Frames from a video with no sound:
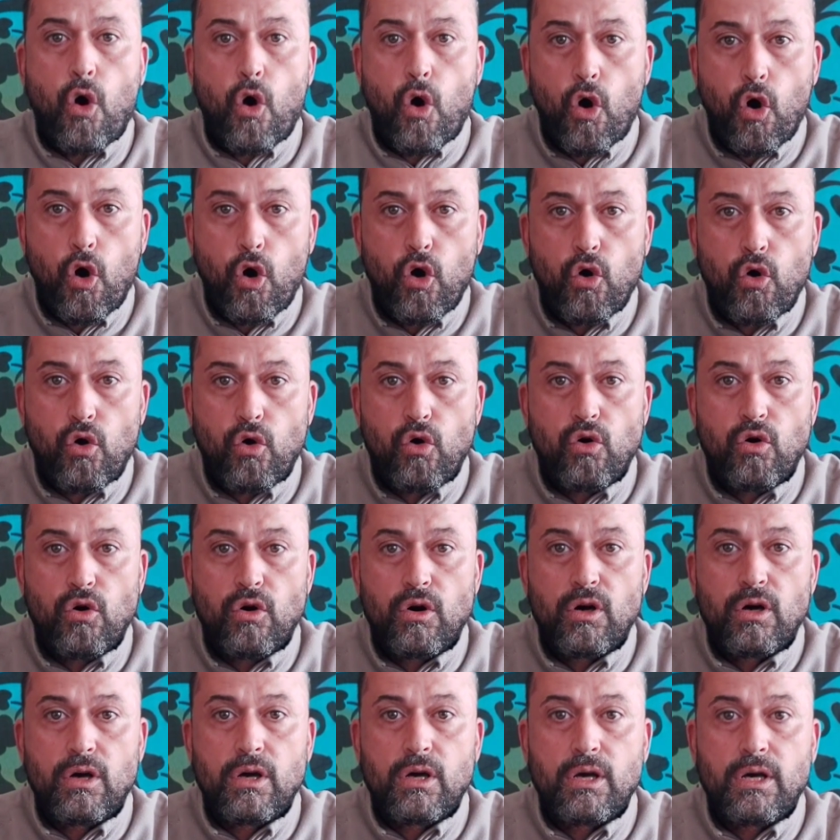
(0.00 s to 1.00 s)
Ojo,
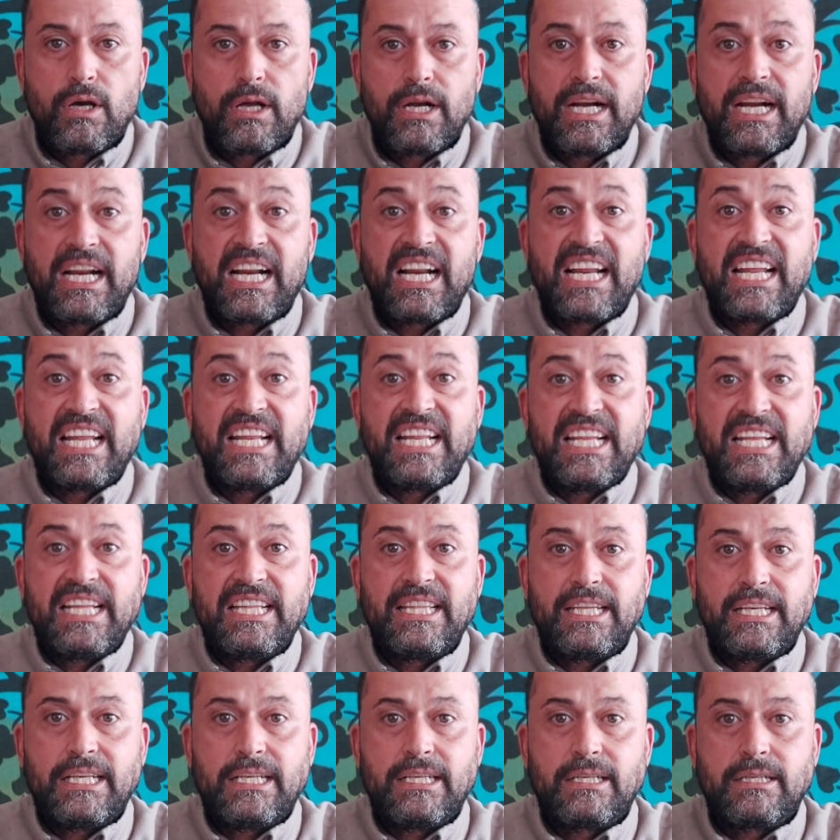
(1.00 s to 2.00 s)

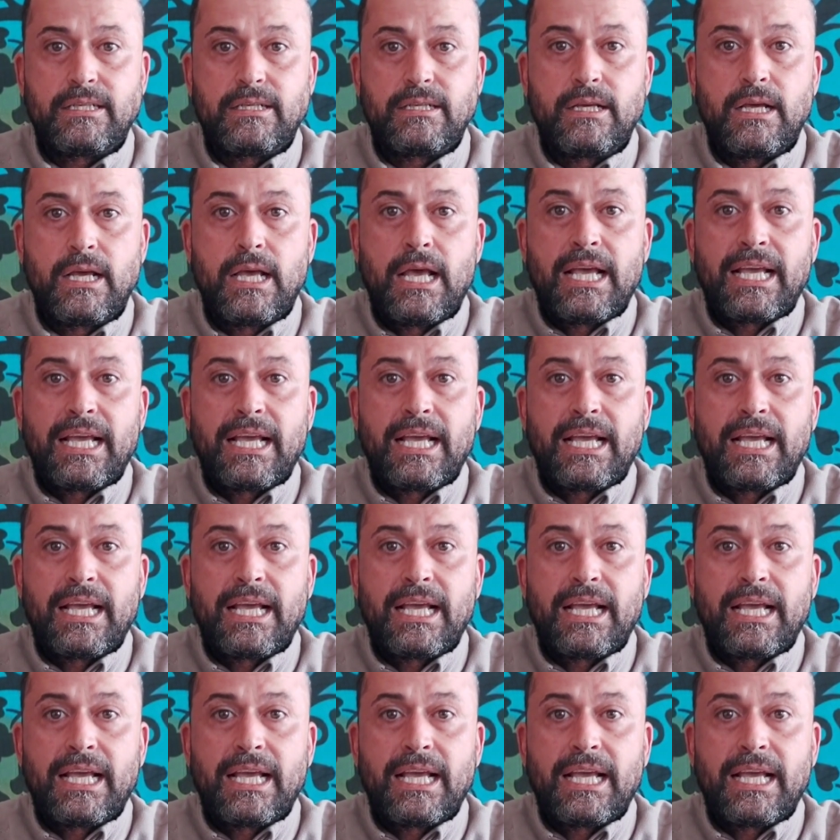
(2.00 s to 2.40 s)
rinitis.